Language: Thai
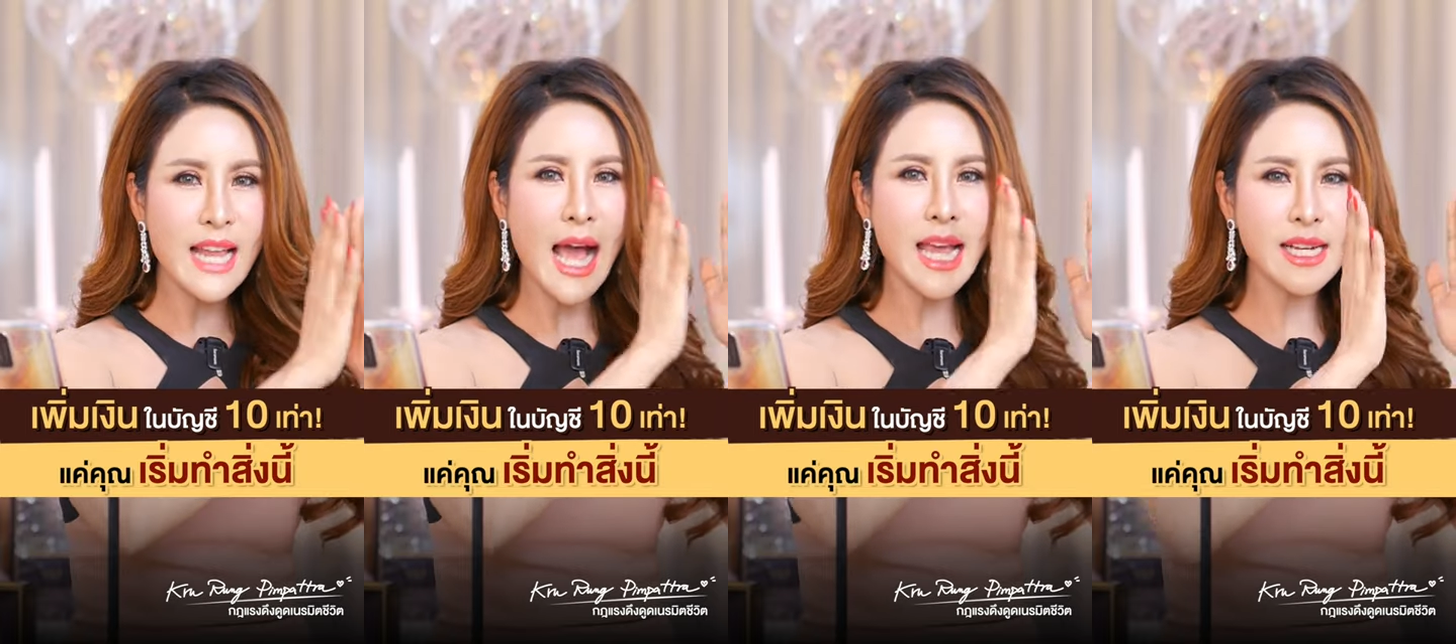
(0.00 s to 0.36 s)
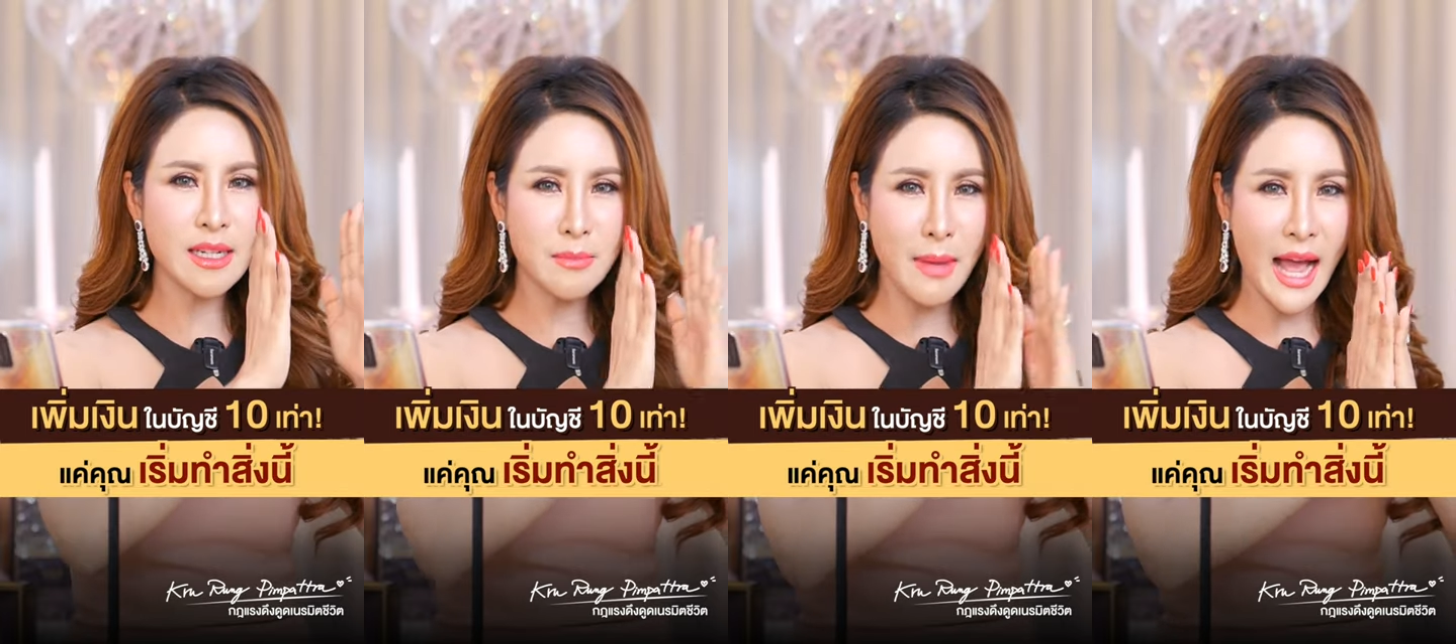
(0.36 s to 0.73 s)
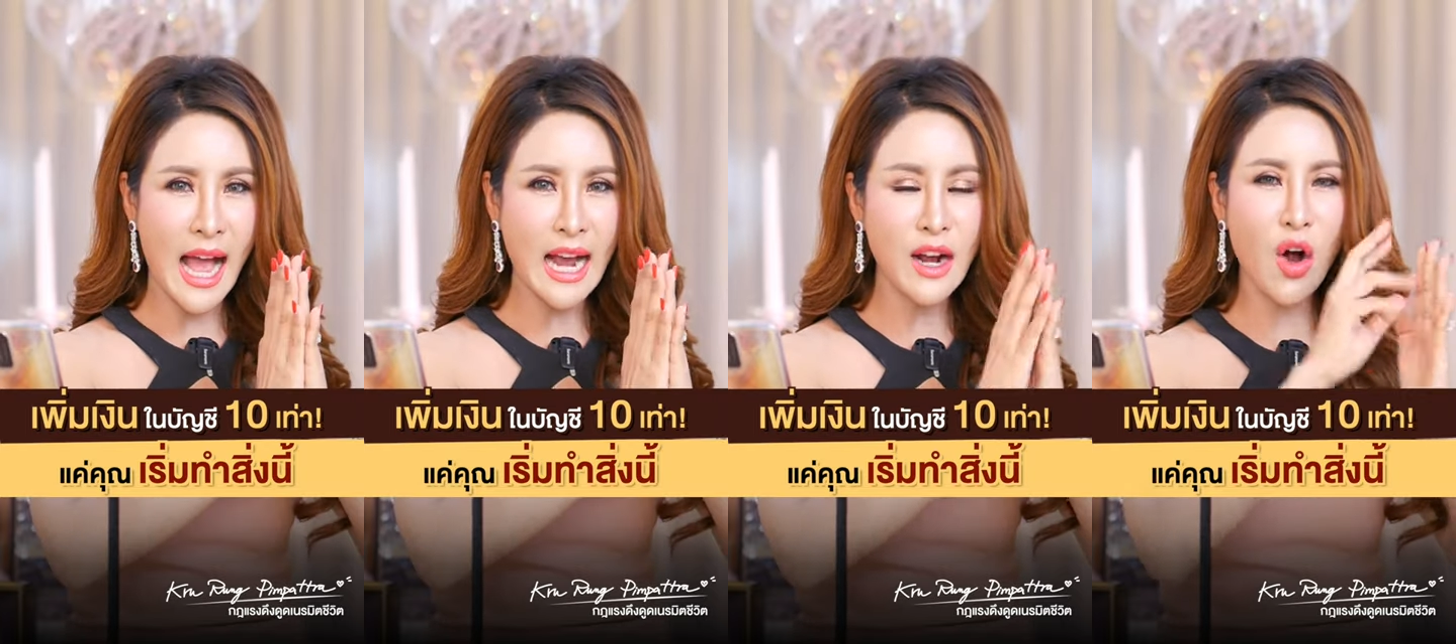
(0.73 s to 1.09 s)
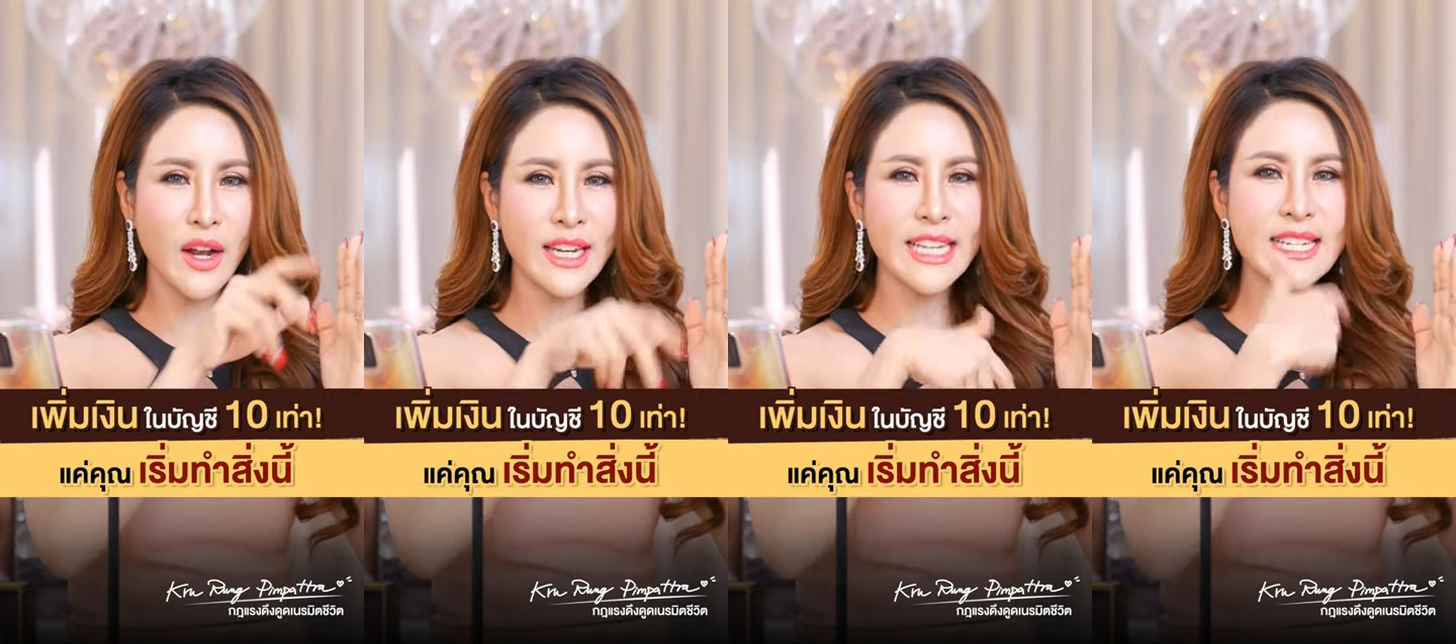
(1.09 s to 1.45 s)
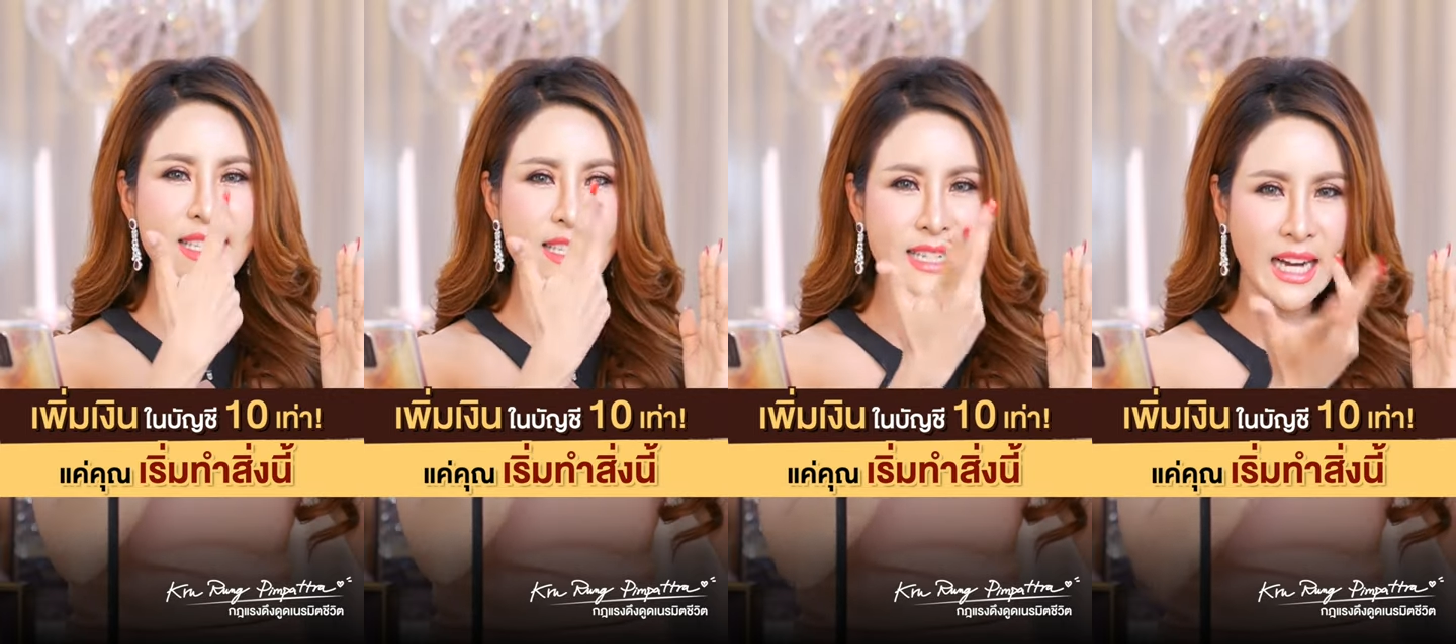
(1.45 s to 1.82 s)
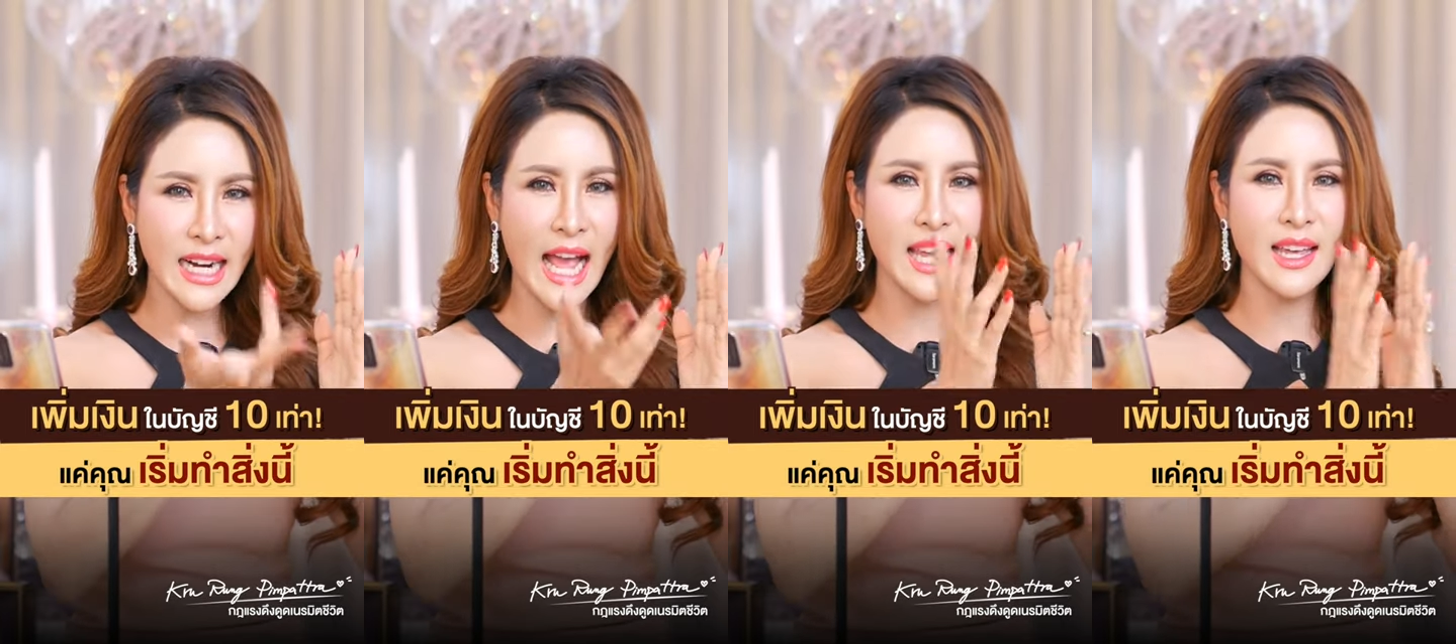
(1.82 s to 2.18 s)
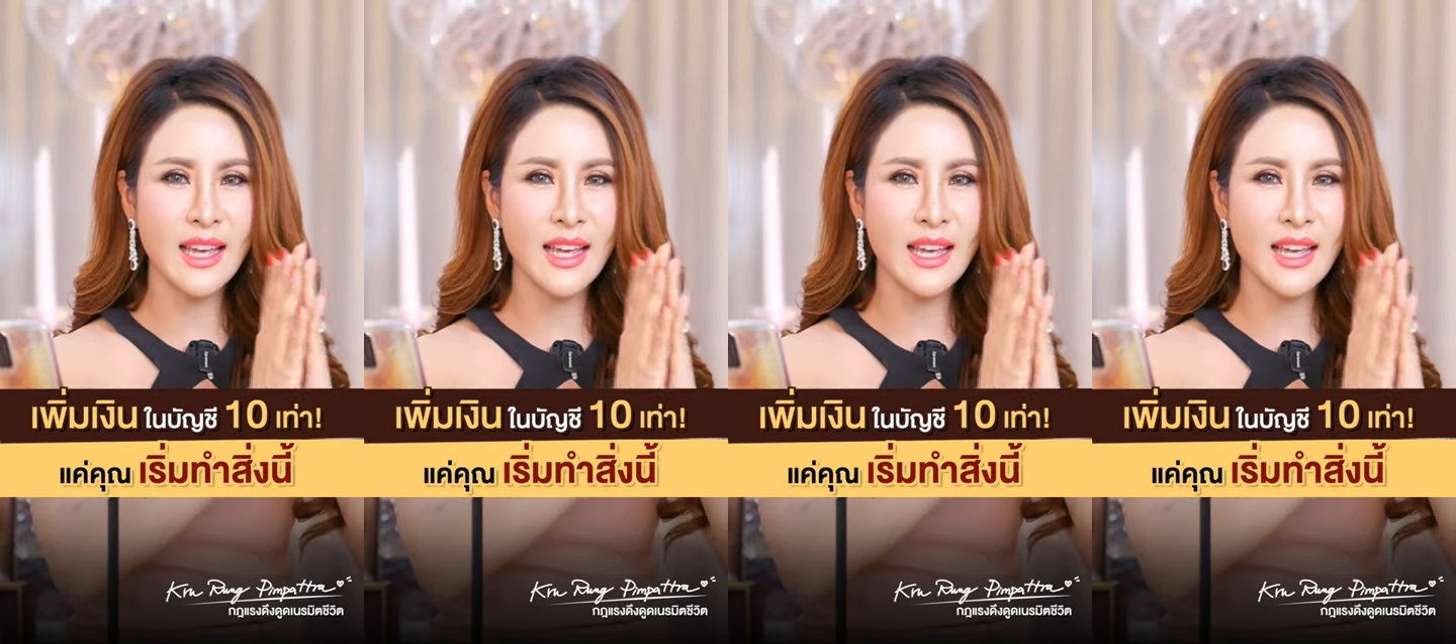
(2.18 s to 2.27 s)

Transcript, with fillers: ได้เงินมา ก่อนที่จะซื้ออะไร